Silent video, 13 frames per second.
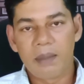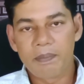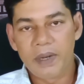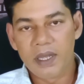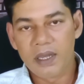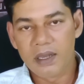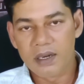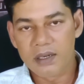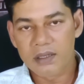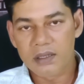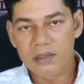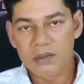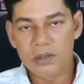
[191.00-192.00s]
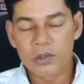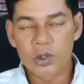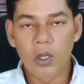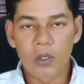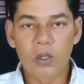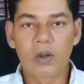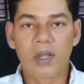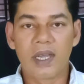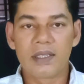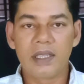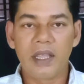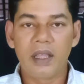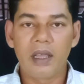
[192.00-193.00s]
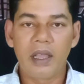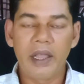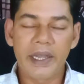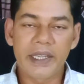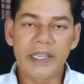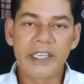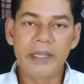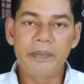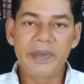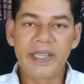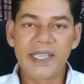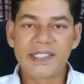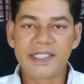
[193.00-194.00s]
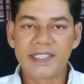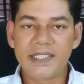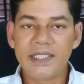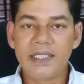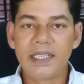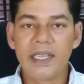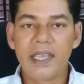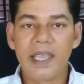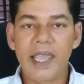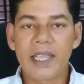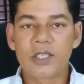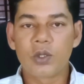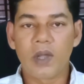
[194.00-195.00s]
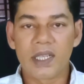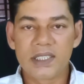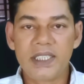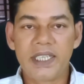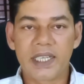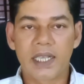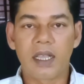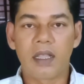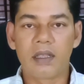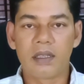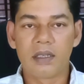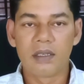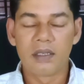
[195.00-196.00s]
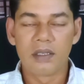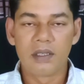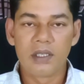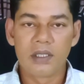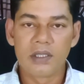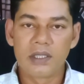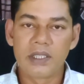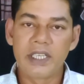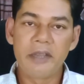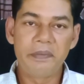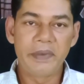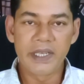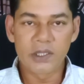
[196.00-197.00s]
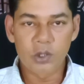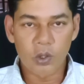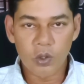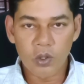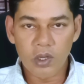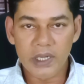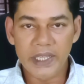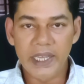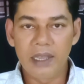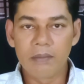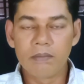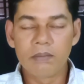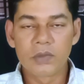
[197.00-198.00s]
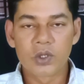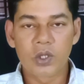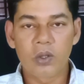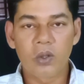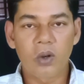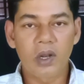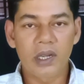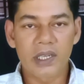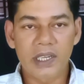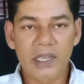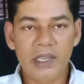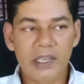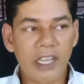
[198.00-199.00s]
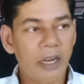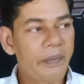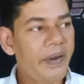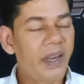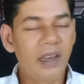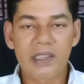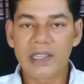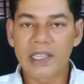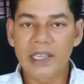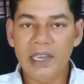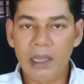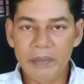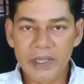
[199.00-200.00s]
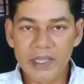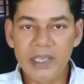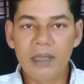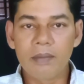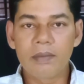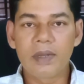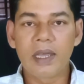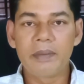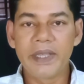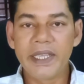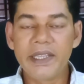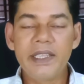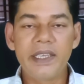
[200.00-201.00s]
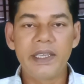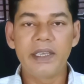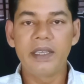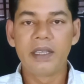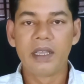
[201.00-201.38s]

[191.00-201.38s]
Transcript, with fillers: আপনার সদরঘাট একটা ট্রিপ নিয়েছি একশো আশি টাকা ট্রিপ নিয়ে সদরঘাট গেলাম সদরঘাট টার্মিনালে তাকে নামিয়ে দিলাম নামিয়ে দিয়ে